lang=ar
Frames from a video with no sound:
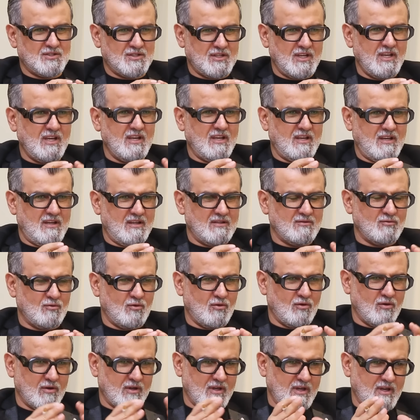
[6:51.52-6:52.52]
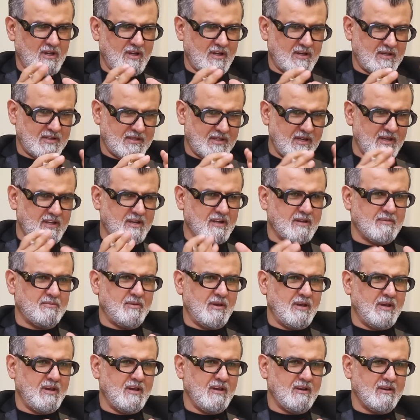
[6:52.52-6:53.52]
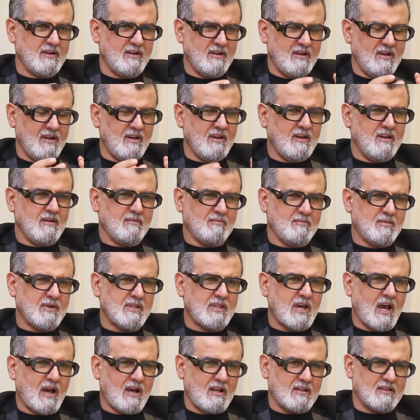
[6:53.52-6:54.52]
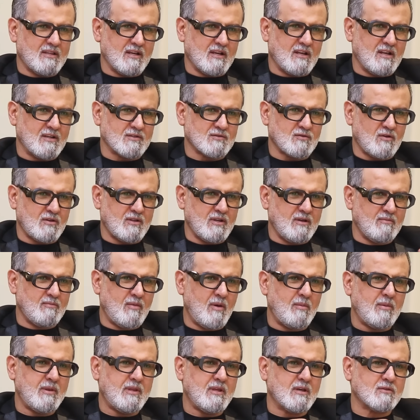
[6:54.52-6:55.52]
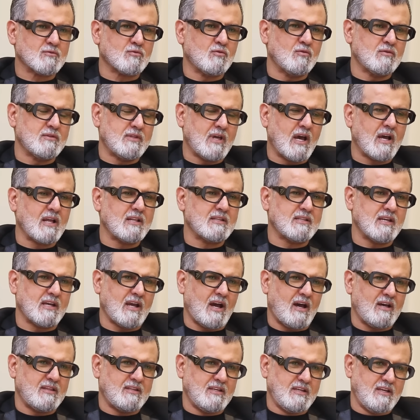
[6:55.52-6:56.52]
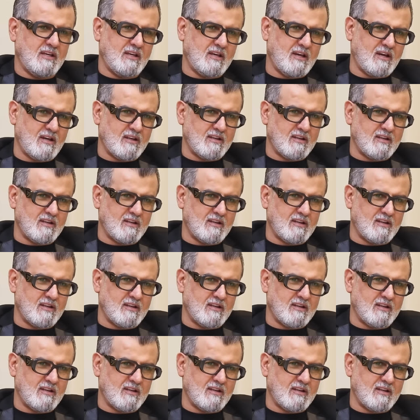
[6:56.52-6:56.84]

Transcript: شيء انه كثير كبير بدخلتك للسعوديه ما بدها تكون دخلتك عاديه يعني.